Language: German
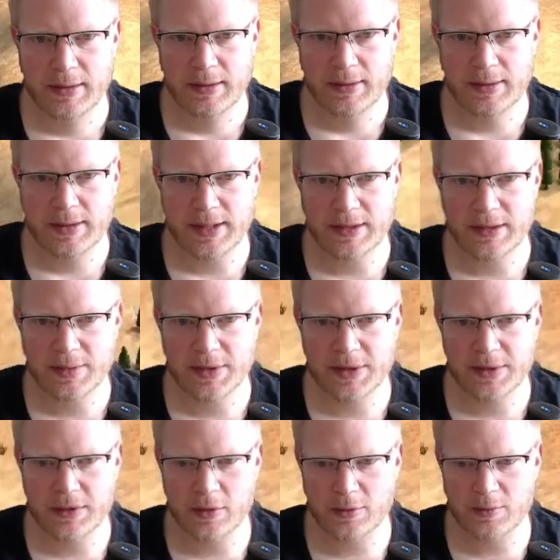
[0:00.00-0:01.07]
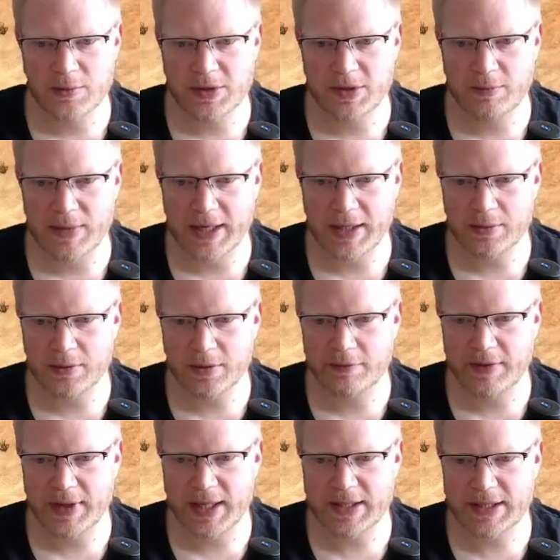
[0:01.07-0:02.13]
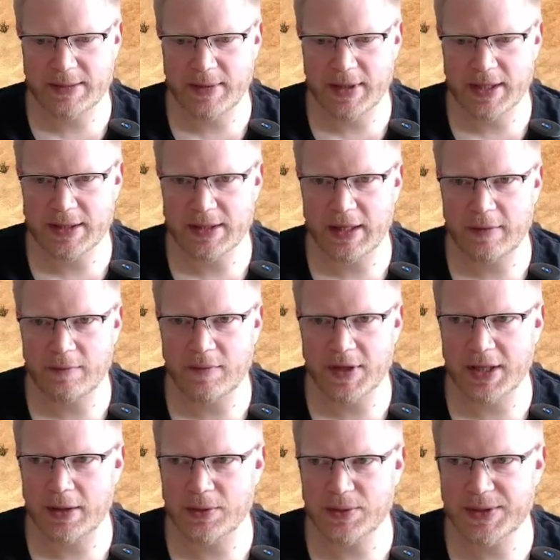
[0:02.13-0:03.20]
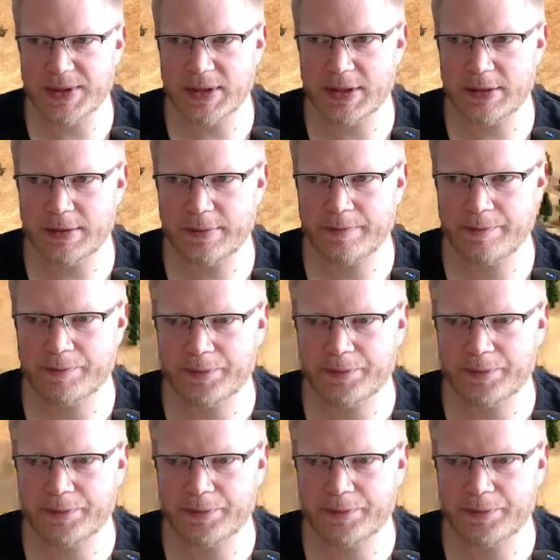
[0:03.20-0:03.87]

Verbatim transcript: Jetzt kommt es natürlich auch ein bisschen auf Micro drauf an. Zwei Ritter haben wir draußen.